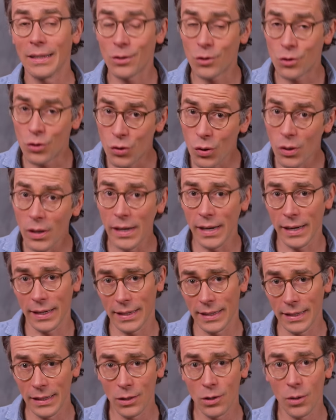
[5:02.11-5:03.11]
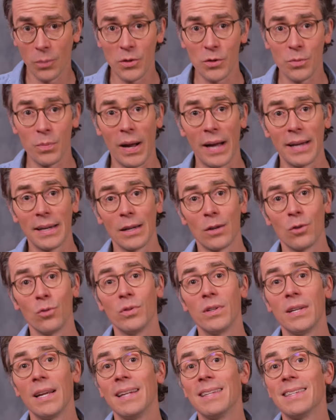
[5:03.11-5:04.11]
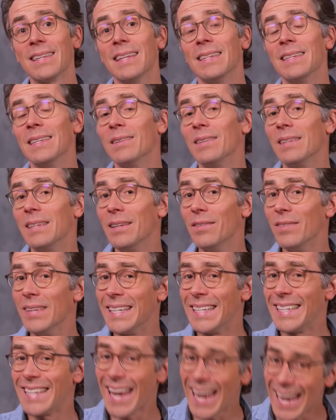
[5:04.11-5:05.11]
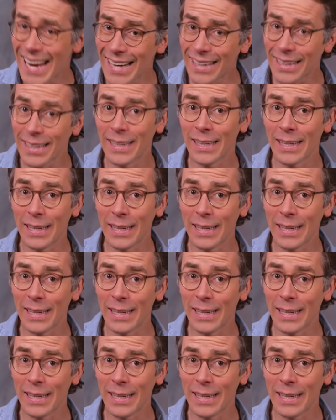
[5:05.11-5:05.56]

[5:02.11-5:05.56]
Zöliakie kommt es bei einer Glutensensitivität